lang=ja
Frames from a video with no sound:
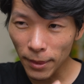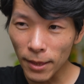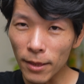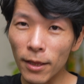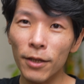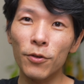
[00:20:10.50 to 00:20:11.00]

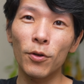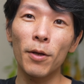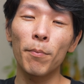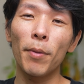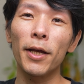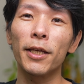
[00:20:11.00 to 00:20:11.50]
なんでしょうね、
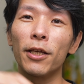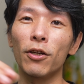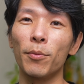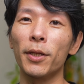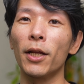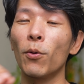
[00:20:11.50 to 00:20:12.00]
バイキング
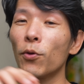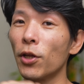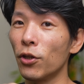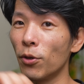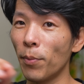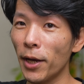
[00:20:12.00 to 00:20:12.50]
みたい、
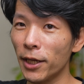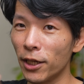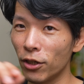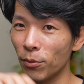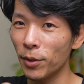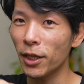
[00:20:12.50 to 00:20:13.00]
ホテルの
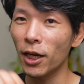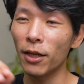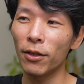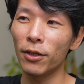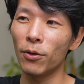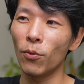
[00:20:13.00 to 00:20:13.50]
バイキングみたいな
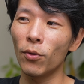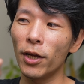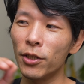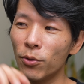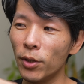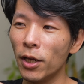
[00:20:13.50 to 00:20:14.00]
のに同
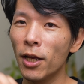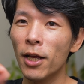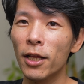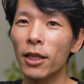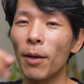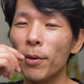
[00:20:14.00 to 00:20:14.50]
じように
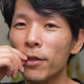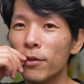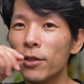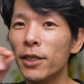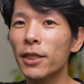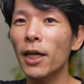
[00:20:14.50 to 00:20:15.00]
試し食
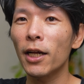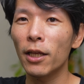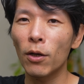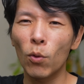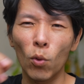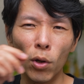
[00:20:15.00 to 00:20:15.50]
いしながら
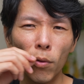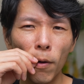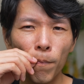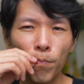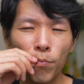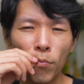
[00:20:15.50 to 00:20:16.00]
ね、これは
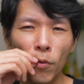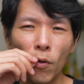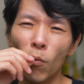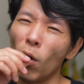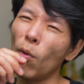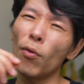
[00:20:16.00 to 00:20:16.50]

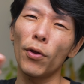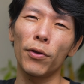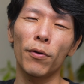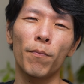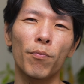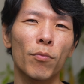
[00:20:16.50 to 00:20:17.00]
もう合わない
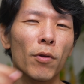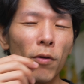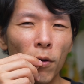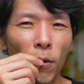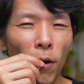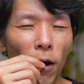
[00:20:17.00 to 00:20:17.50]
な。
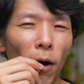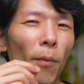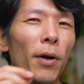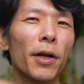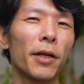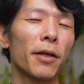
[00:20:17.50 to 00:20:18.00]
合
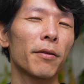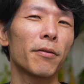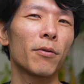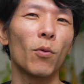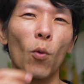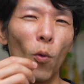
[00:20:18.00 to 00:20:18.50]
わないな。
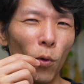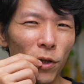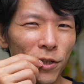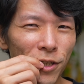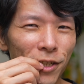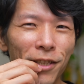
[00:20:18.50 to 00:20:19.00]
美味
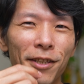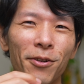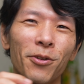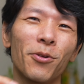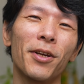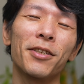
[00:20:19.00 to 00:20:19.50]
しいっていうの
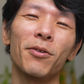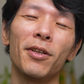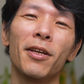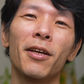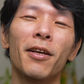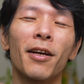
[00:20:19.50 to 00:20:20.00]
と同じように、
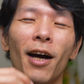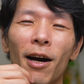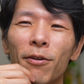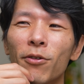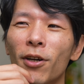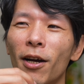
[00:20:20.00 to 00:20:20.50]
合
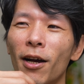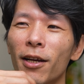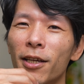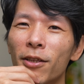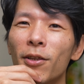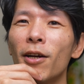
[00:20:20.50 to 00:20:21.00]
うのが
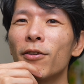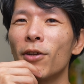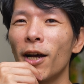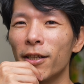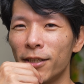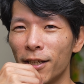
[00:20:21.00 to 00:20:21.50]
きっとある
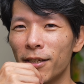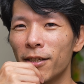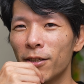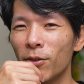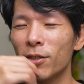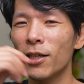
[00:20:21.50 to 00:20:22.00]
はずです。
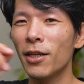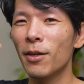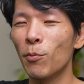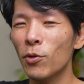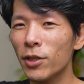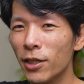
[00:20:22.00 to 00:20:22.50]
そして、
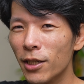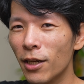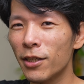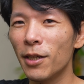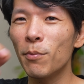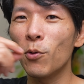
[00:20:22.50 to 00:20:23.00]
もしかしたら
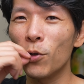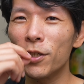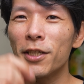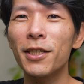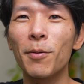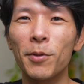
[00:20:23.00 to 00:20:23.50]
全部美味
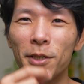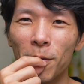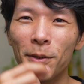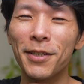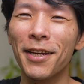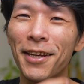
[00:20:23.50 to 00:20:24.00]
しいかもしれません。